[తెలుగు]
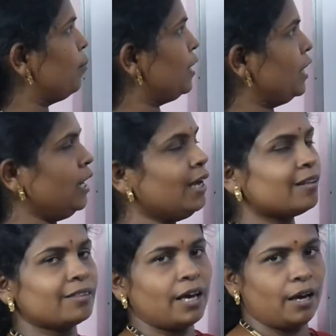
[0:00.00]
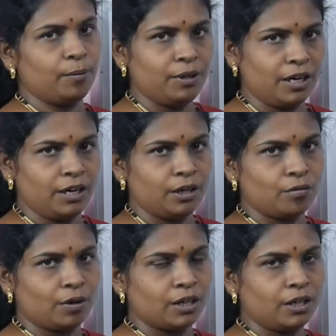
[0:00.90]
మనకి థ్యామిన్
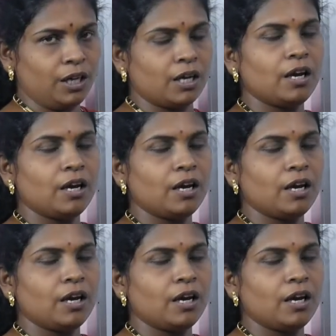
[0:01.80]
అనేటువంటిది